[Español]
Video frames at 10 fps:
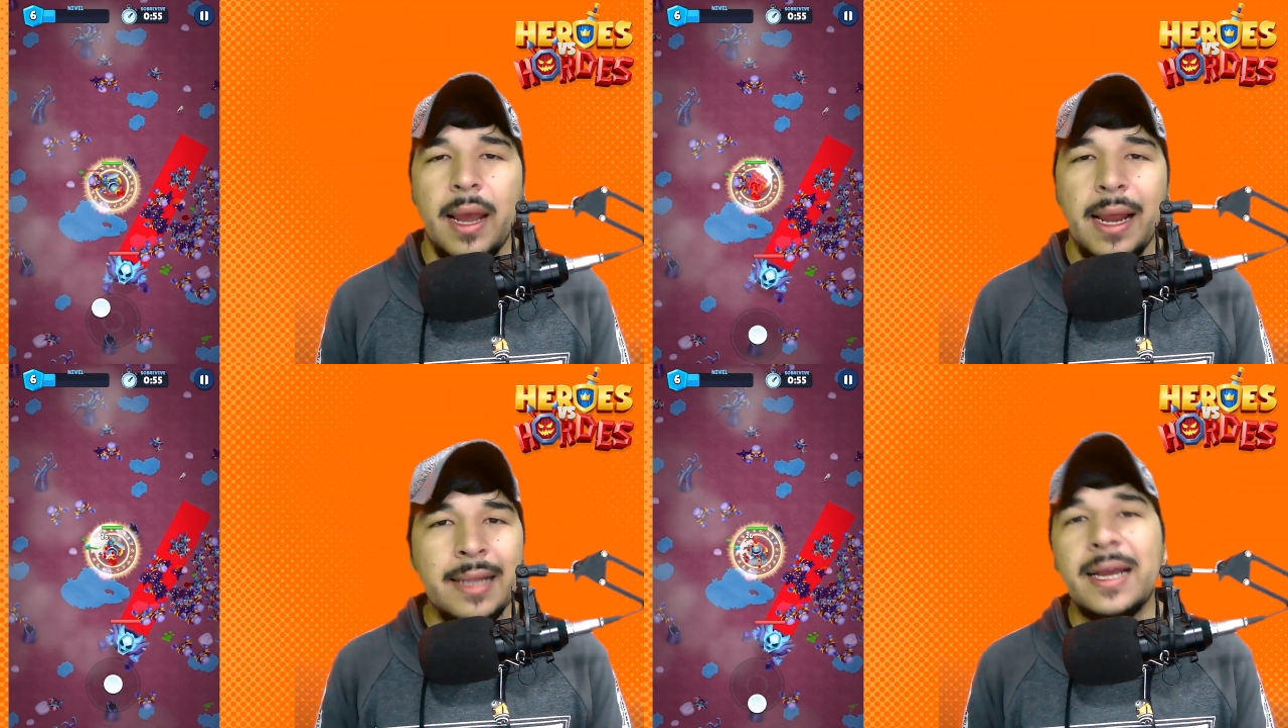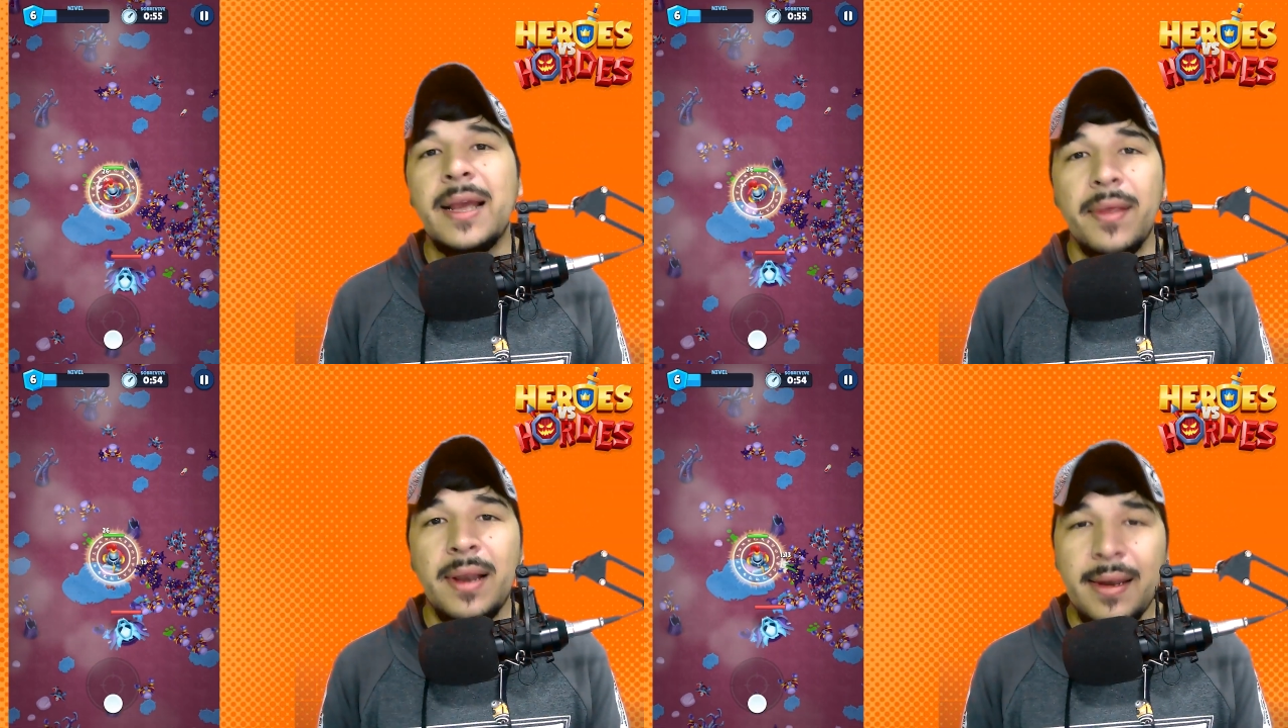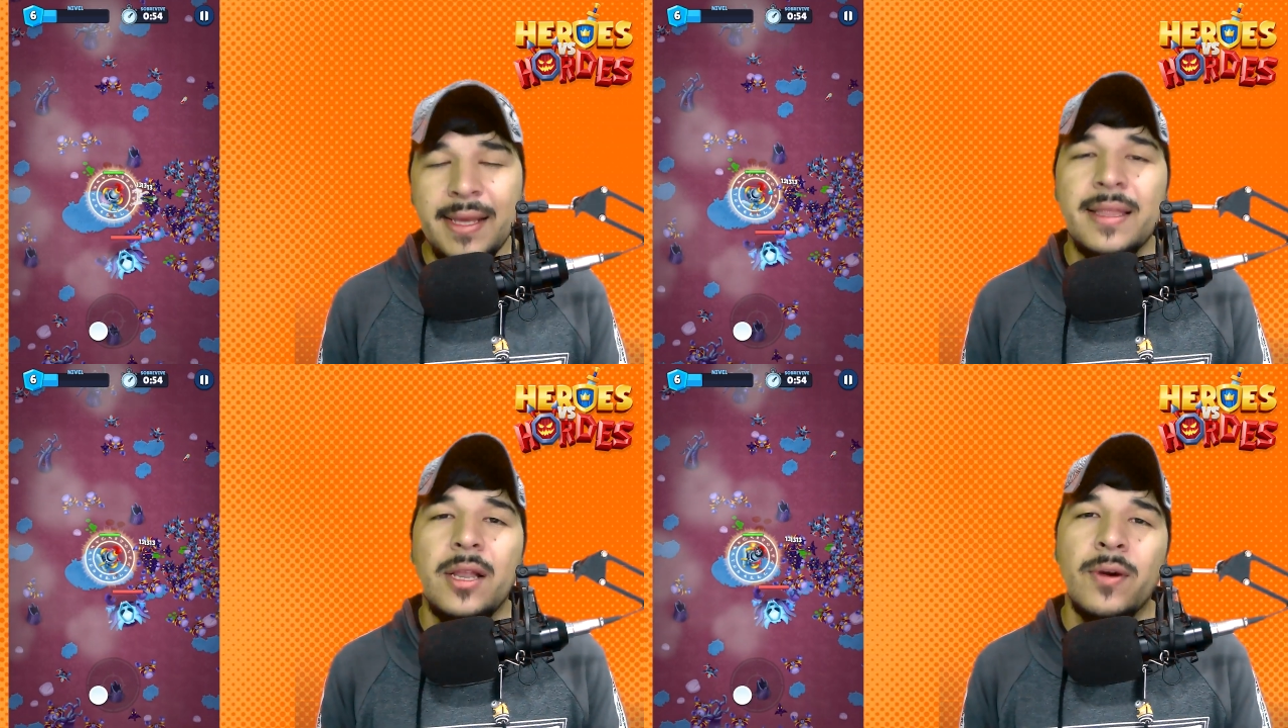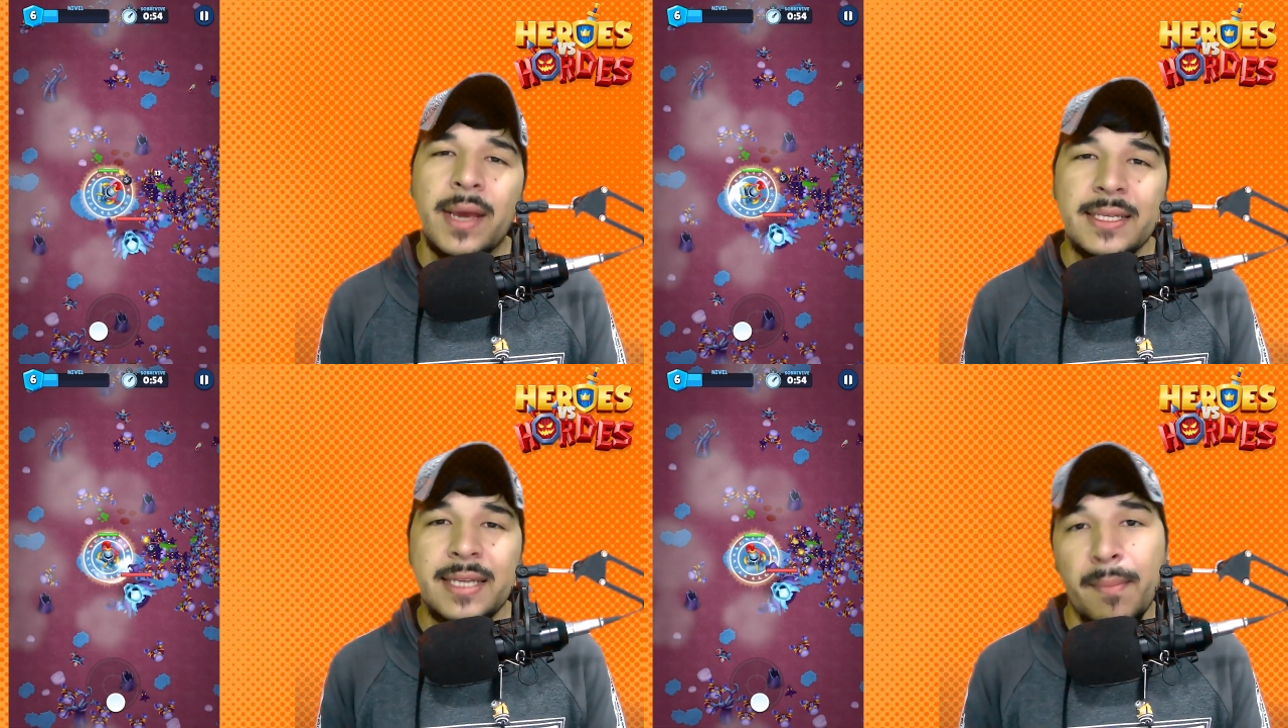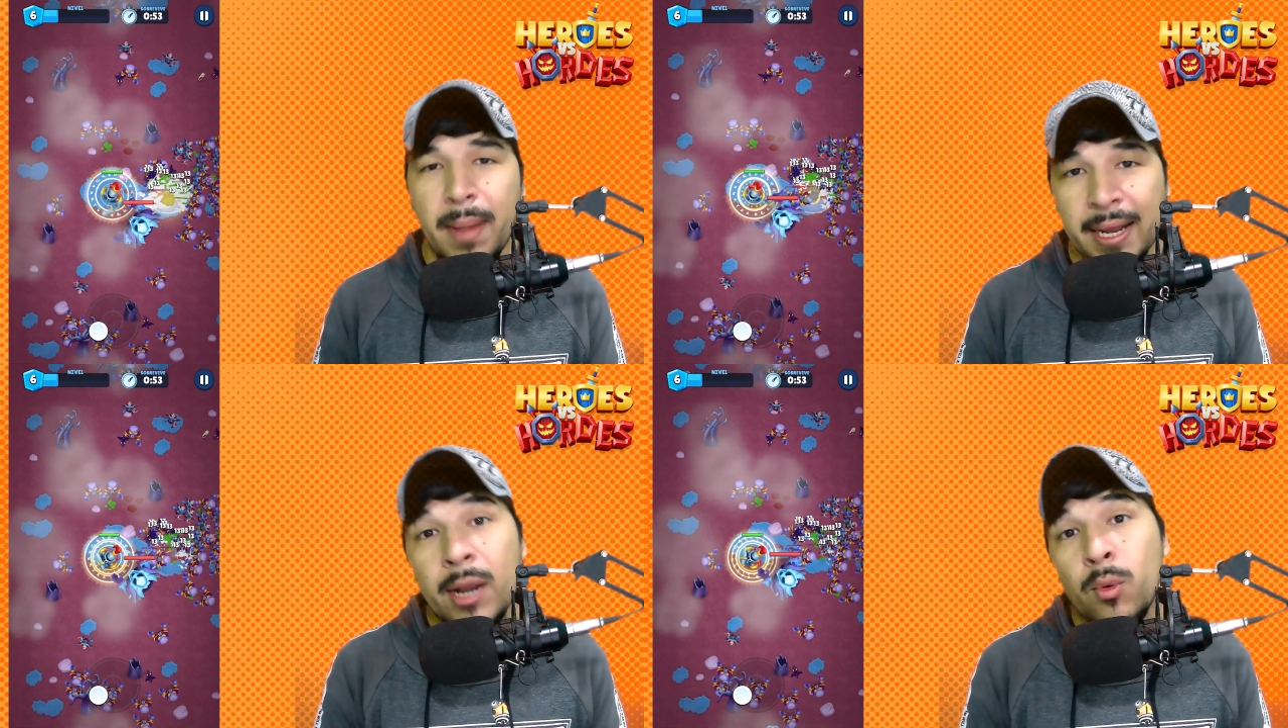El ataque del elite lo que hace es marcar